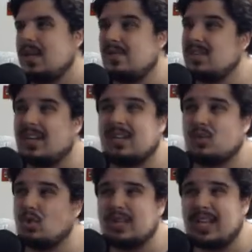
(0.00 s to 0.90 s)
Imagina que
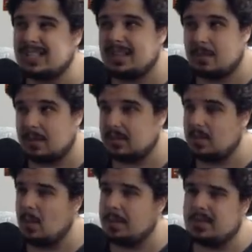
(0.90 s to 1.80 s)
toda essa
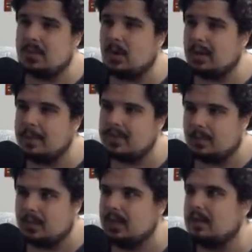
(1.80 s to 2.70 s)
animação, apesar de agora estar tá mais
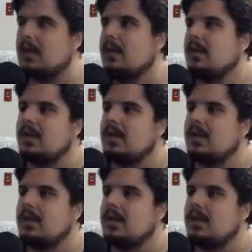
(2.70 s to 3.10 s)
bonita,